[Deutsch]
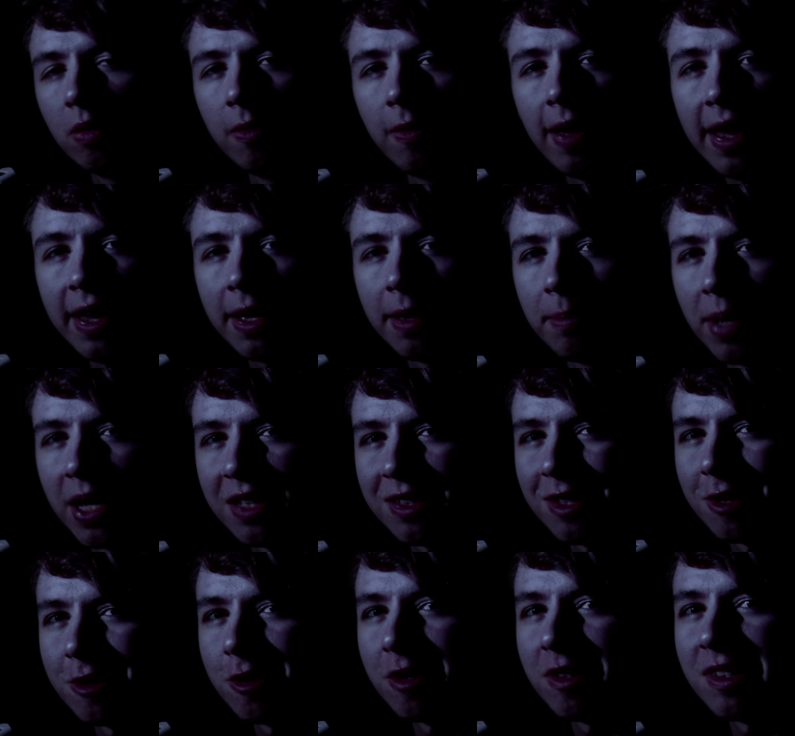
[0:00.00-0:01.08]
Eine wahre
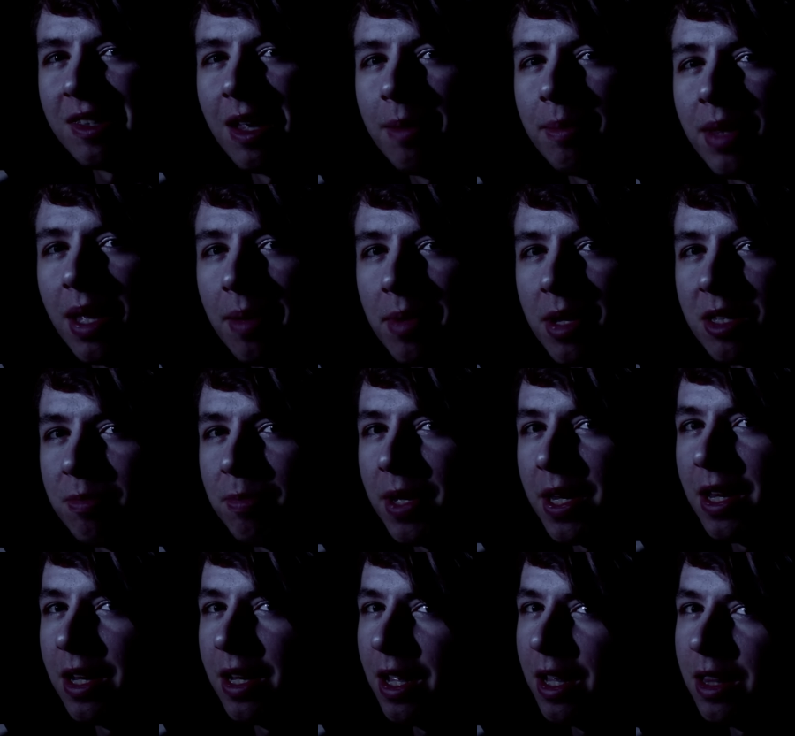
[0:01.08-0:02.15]
Meisterschützen haben damals bei
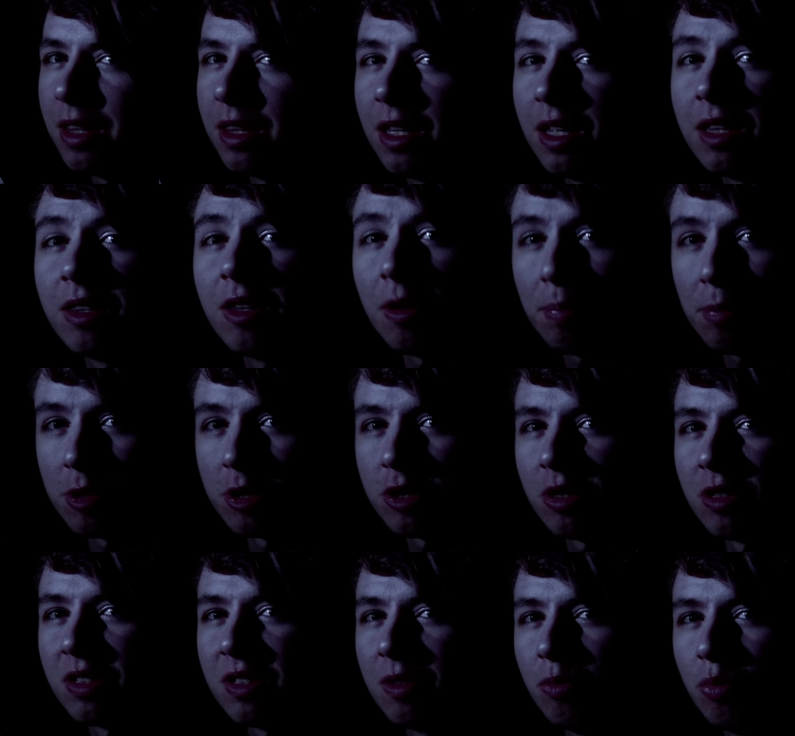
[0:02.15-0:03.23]
den Enten den
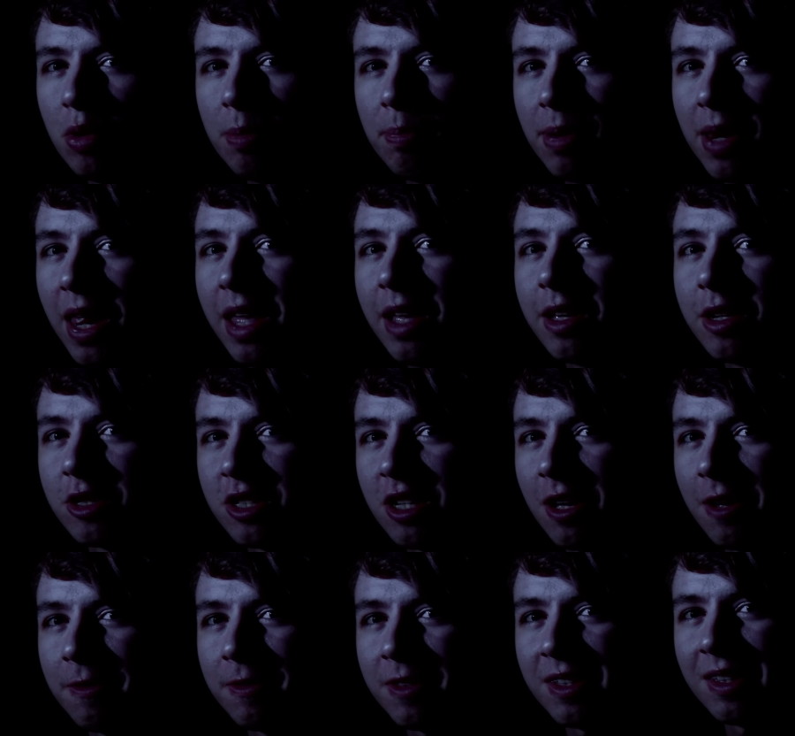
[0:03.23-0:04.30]
Doppelschuss im WePlay
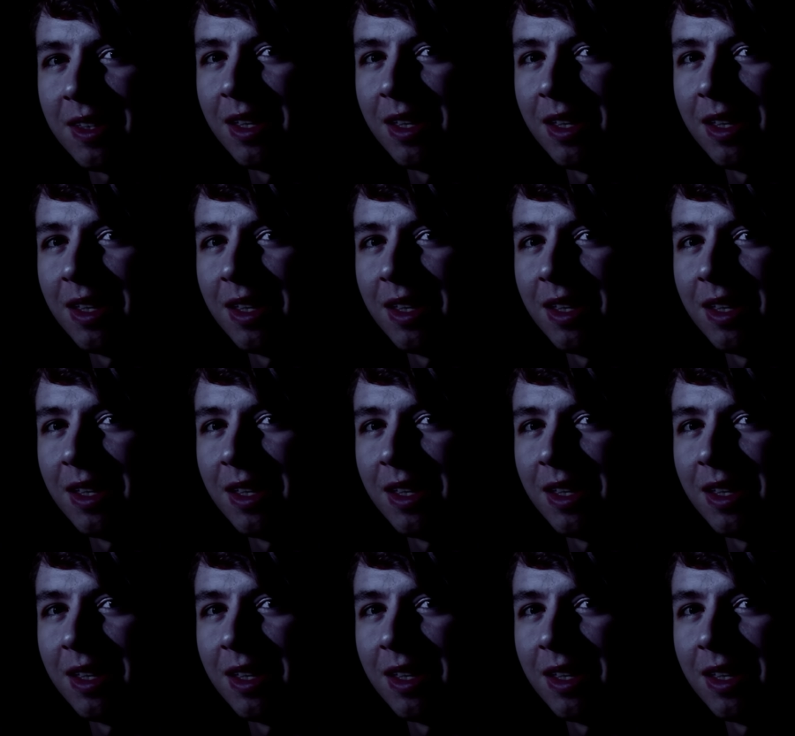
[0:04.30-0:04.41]
geschafft.